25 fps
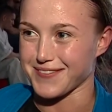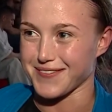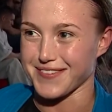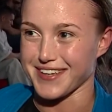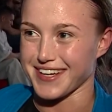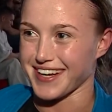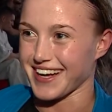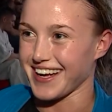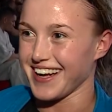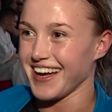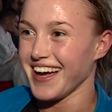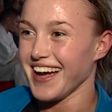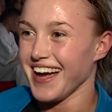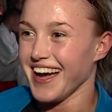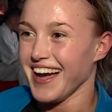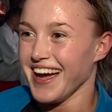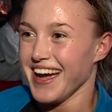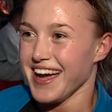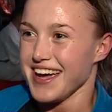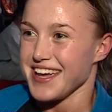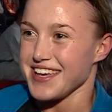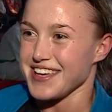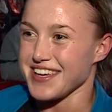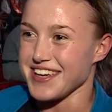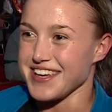мира
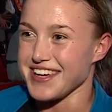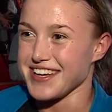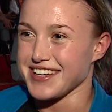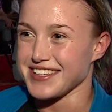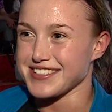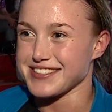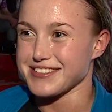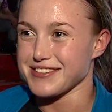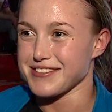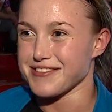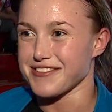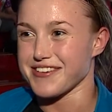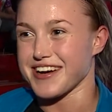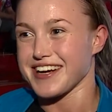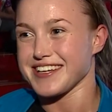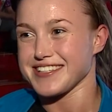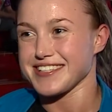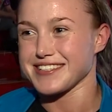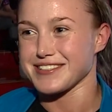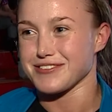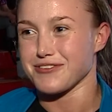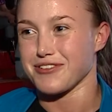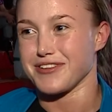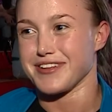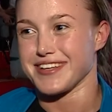и завоевать
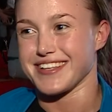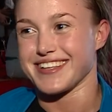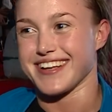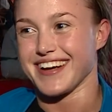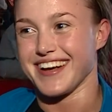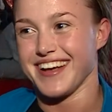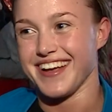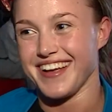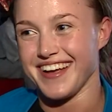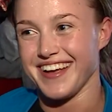золото.